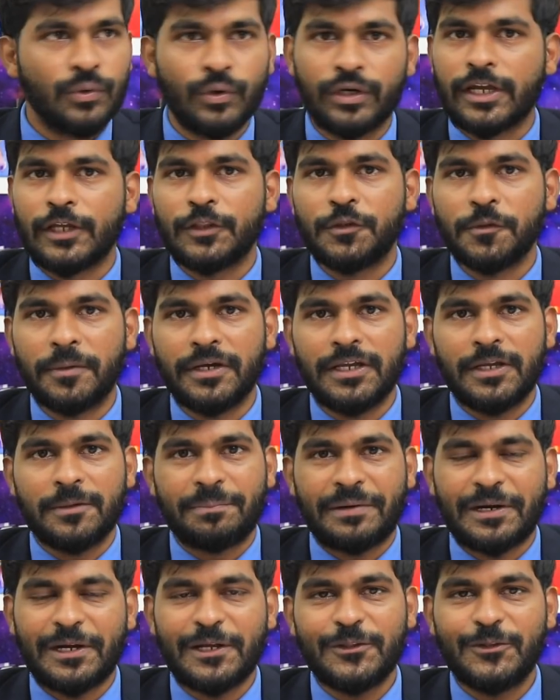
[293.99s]
ஓகே துபாய்
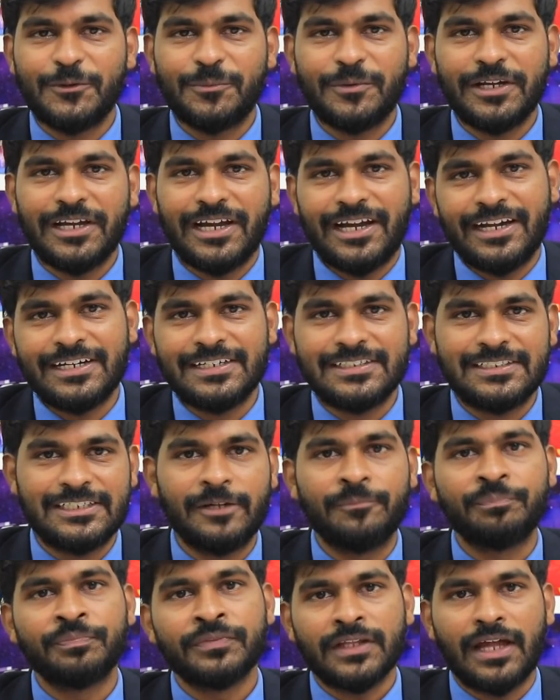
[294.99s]
பழைய துபாய்
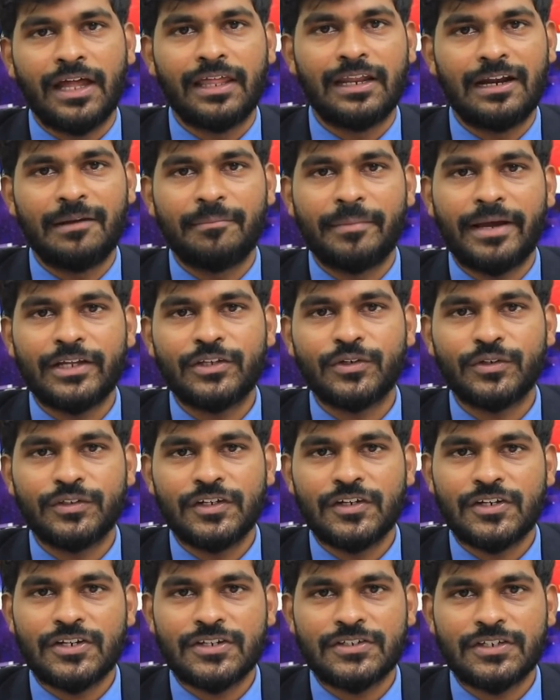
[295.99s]
ஆகிடுச்சு அதனால் மேட்ச்
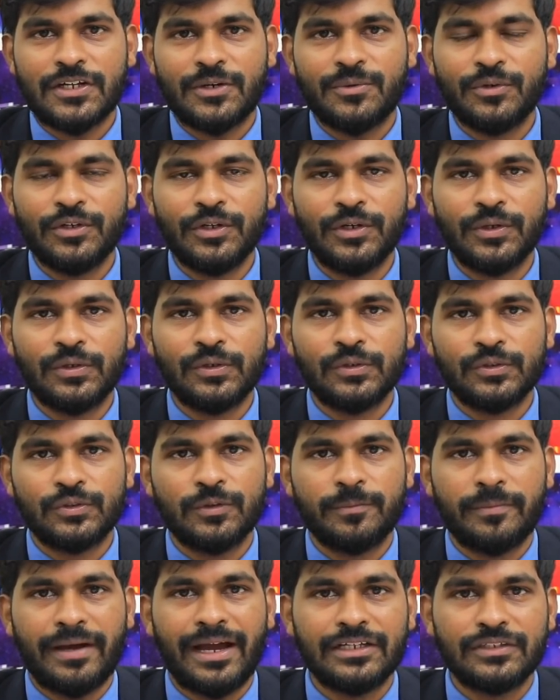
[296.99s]
கொஞ்சம் இன்ட்ரெஸ்ட்டாகவும் இருக்கும்
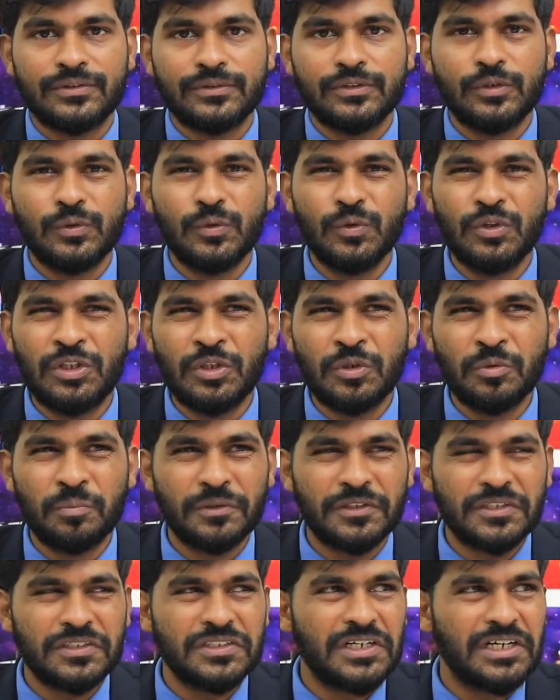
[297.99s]
ஸோ மேட்ச் வந்து நூற்றி
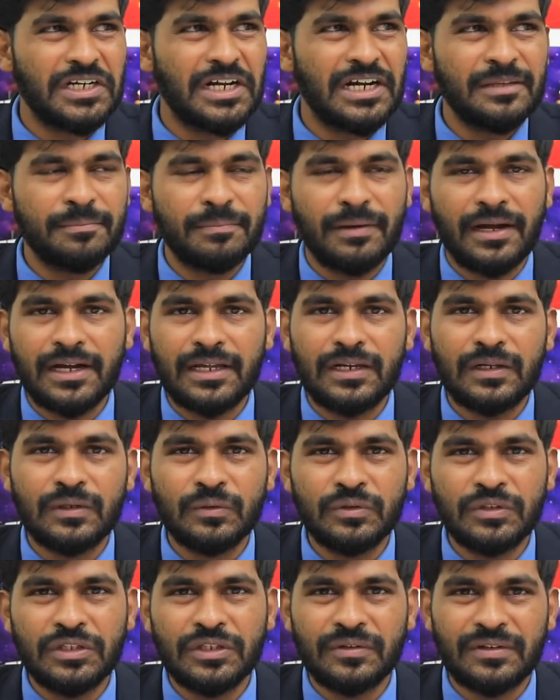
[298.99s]
முப்பத்தஞ்சு ரன் அடிப்பாங்க இல்லை
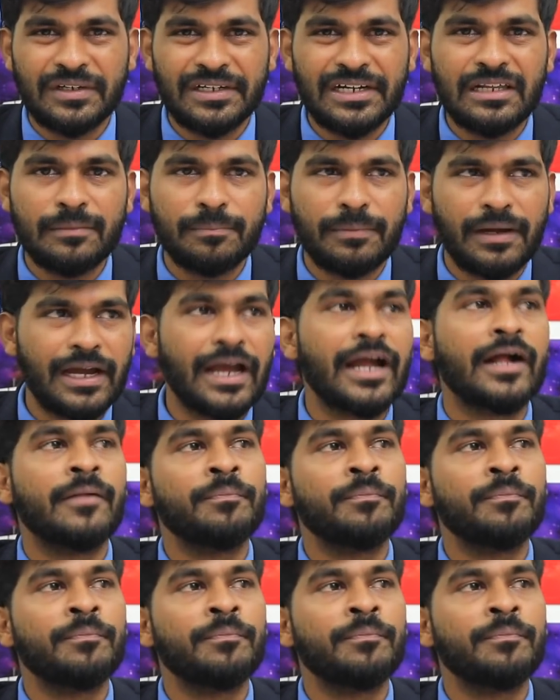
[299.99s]
நூற்றி இருபது ரன் அடிப்பாங்க